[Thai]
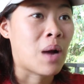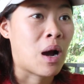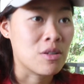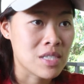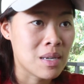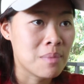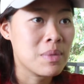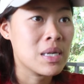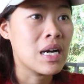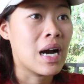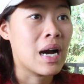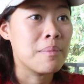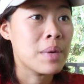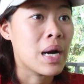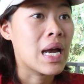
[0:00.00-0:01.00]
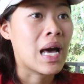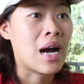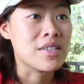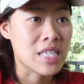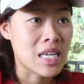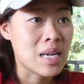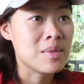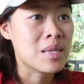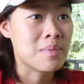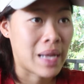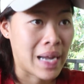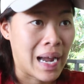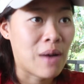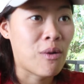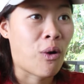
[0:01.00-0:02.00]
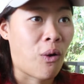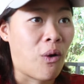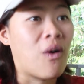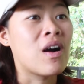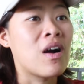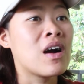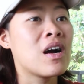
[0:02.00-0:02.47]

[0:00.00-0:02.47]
เขาจะเบื่อแล้วเขาจะเริ่มทำลายข้าวของ